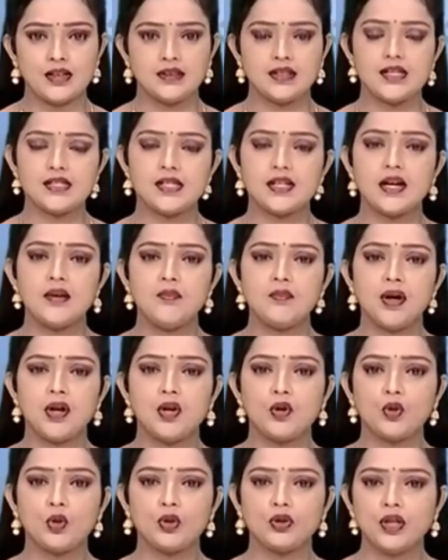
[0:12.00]
తాజాగా
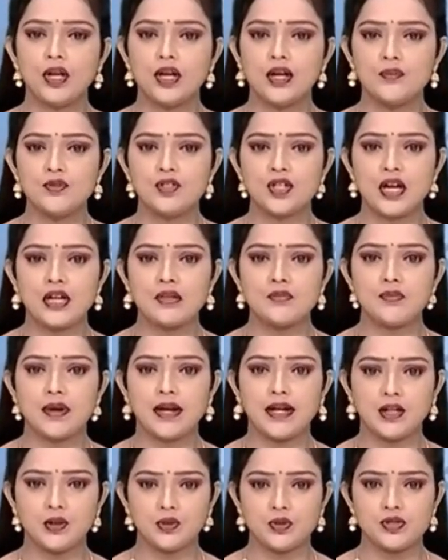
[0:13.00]
మరో కొత్త రకం ఛాలెంజ్
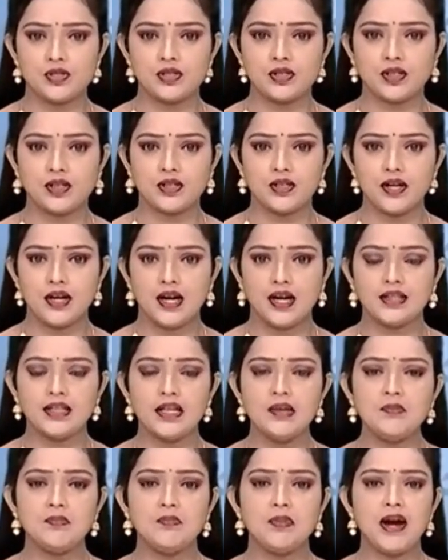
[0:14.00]
బయటకు వచ్చింది
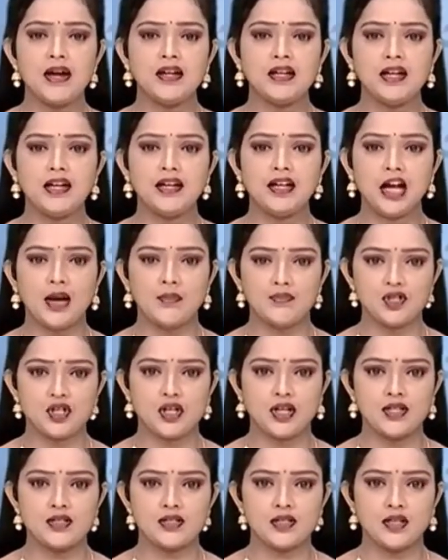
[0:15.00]
అదే బ్యాటిల్ క్యాబ్
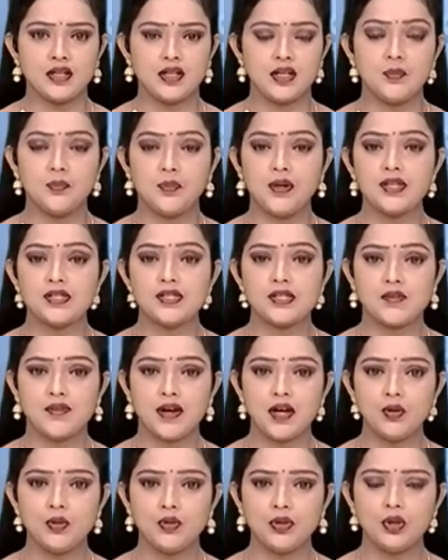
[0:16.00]
ఛాలెంజ్ ఇప్పుడు ఈ
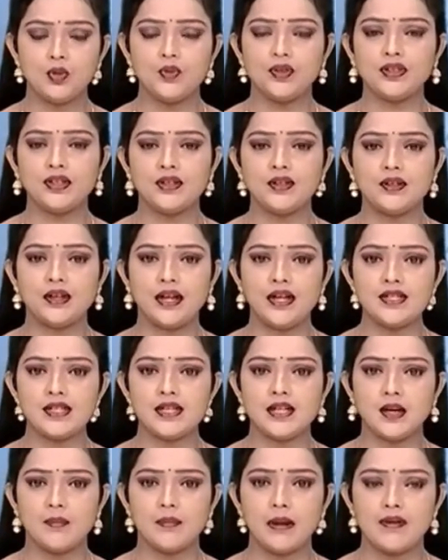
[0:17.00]
సవాల్ను యువత
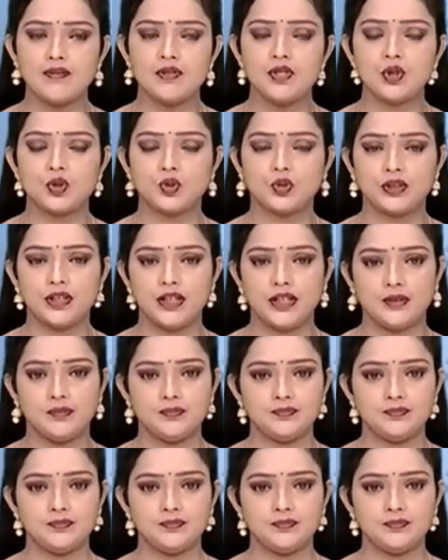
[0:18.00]
క్రేజీగా భావిస్తోంది